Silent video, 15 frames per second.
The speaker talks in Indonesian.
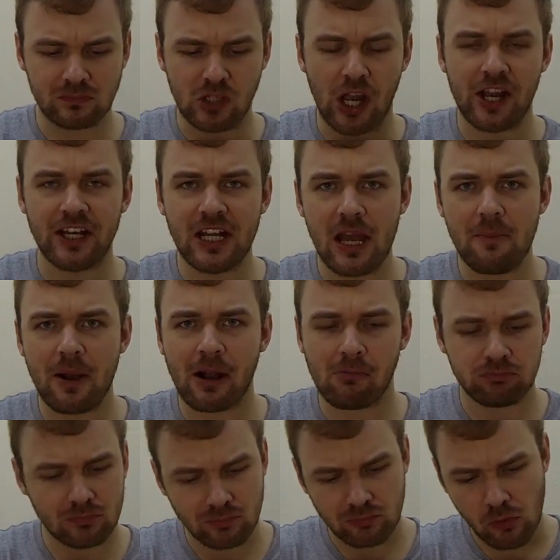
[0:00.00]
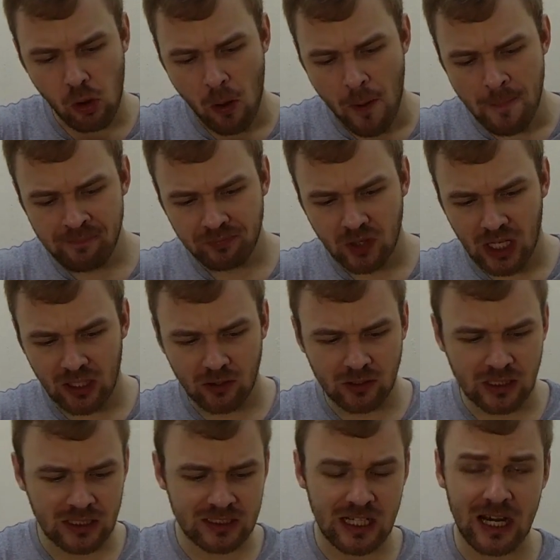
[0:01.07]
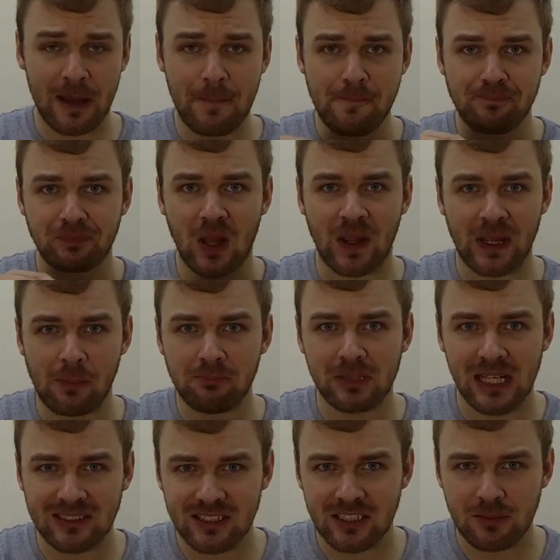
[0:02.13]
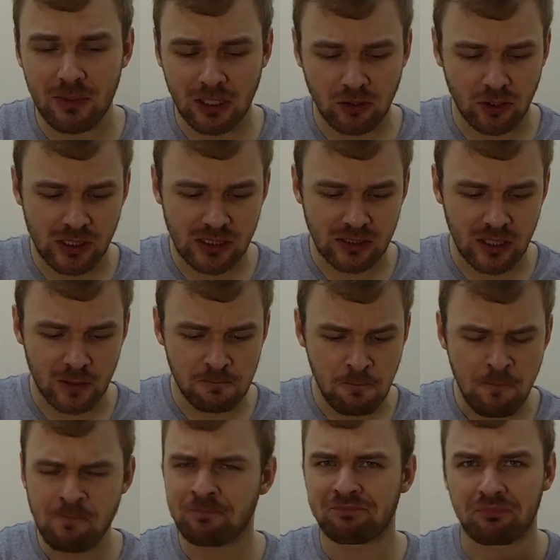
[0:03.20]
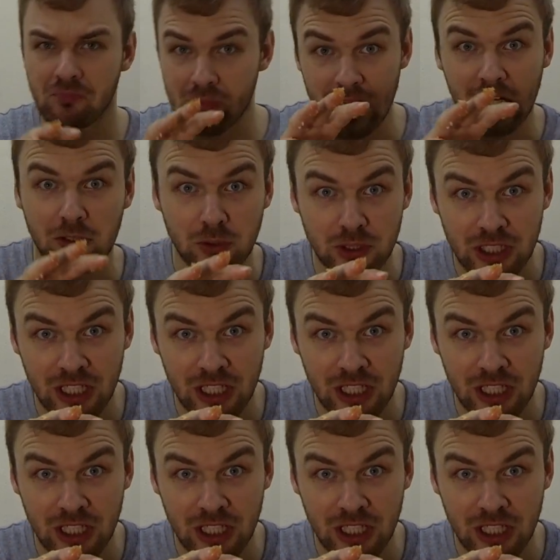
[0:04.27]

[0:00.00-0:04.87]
Nah, ini emang kalau nggak salah ayam biasa di McDonald's kan aku